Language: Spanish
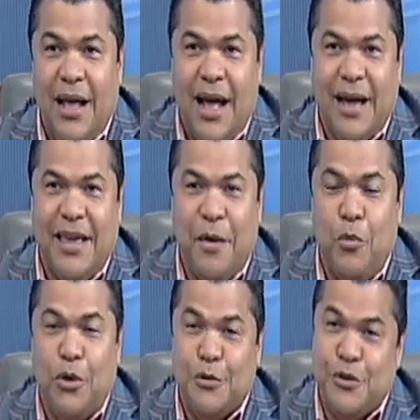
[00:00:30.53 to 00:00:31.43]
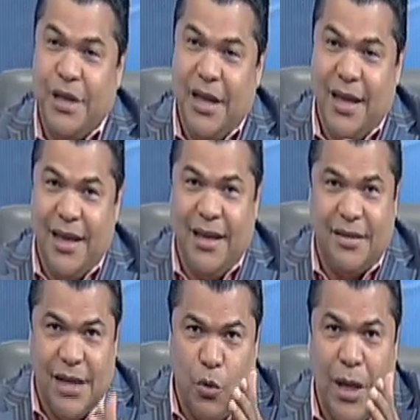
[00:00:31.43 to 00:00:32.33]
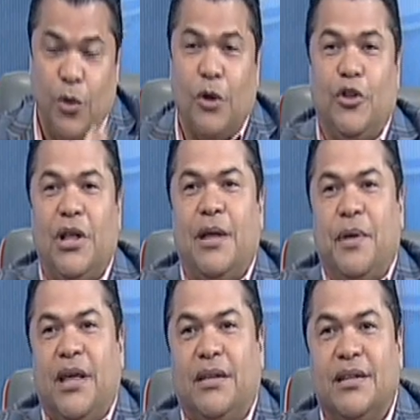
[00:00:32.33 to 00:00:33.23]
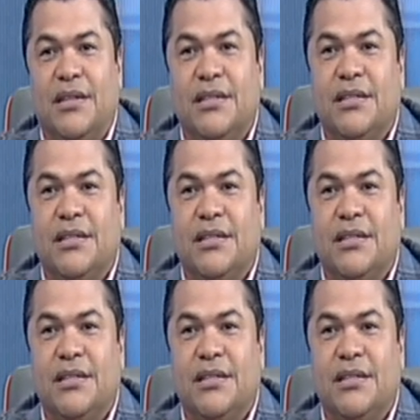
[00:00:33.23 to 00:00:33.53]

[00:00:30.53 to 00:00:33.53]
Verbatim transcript: aquí en Buenos Días y saludando a los televidentes.